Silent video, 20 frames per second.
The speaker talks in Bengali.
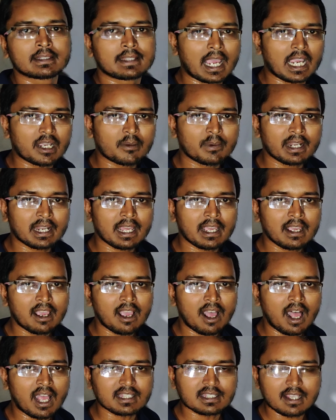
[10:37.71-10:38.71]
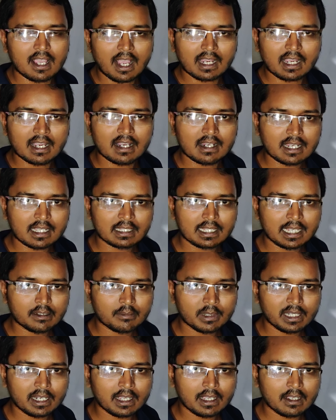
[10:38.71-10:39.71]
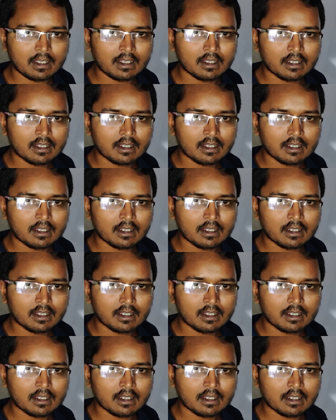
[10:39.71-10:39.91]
থাকবে না আশা আকাঙ্ক্ষা থাকবে না